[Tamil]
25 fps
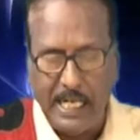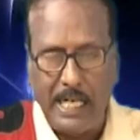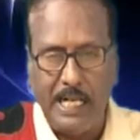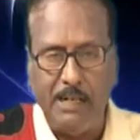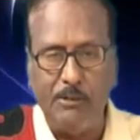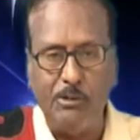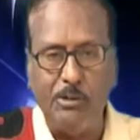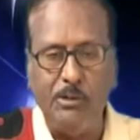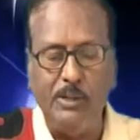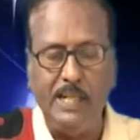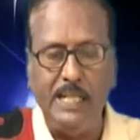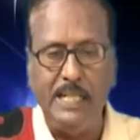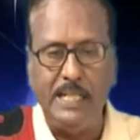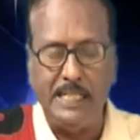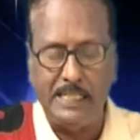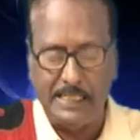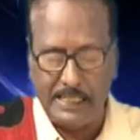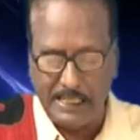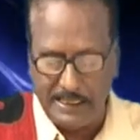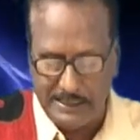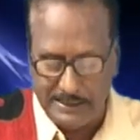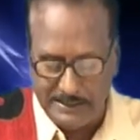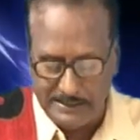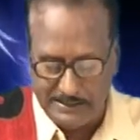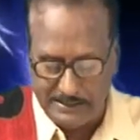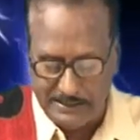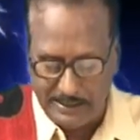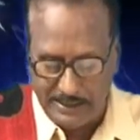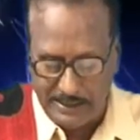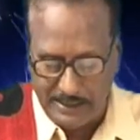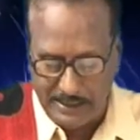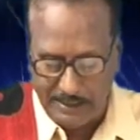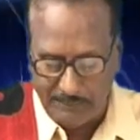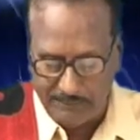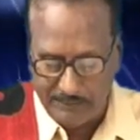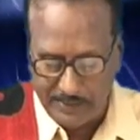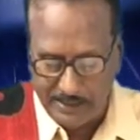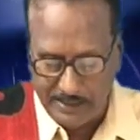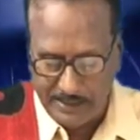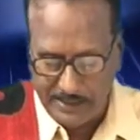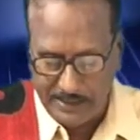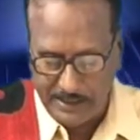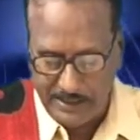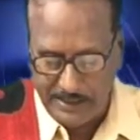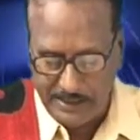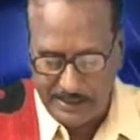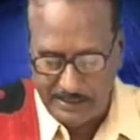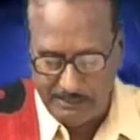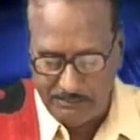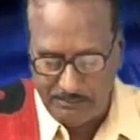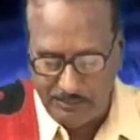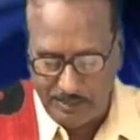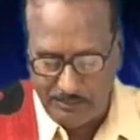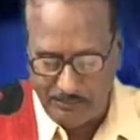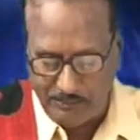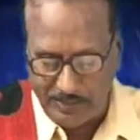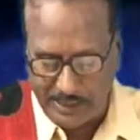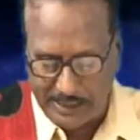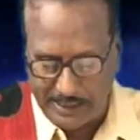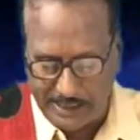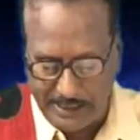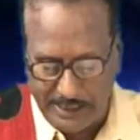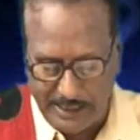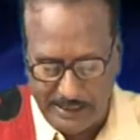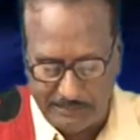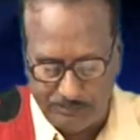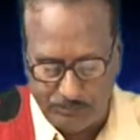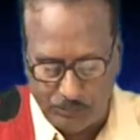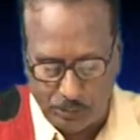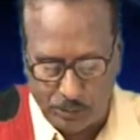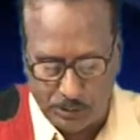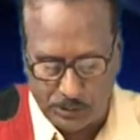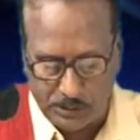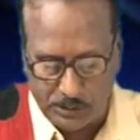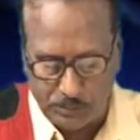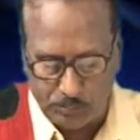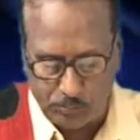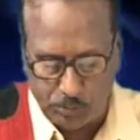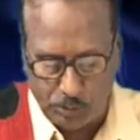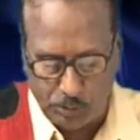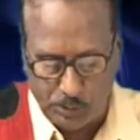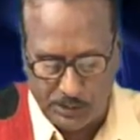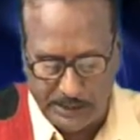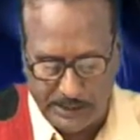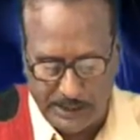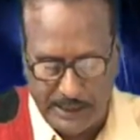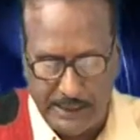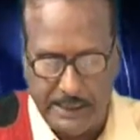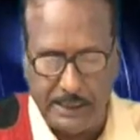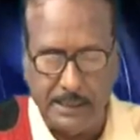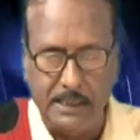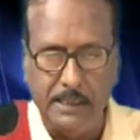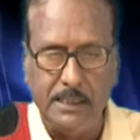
அவருடைய கழுத்திலே இரும்பு பட்டையை போட்டு பூட்டி